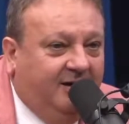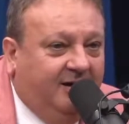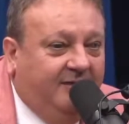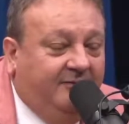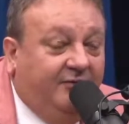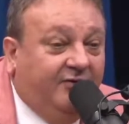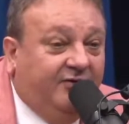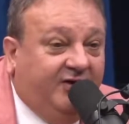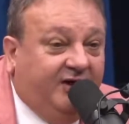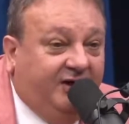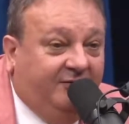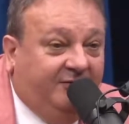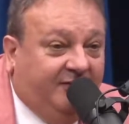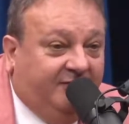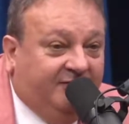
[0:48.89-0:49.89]
É você que
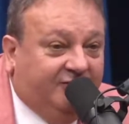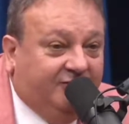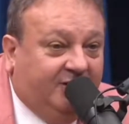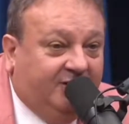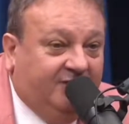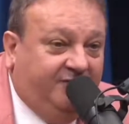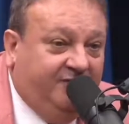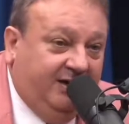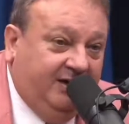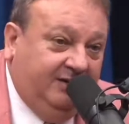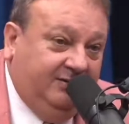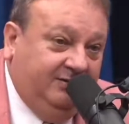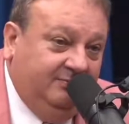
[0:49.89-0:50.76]
faz feijoada diferente.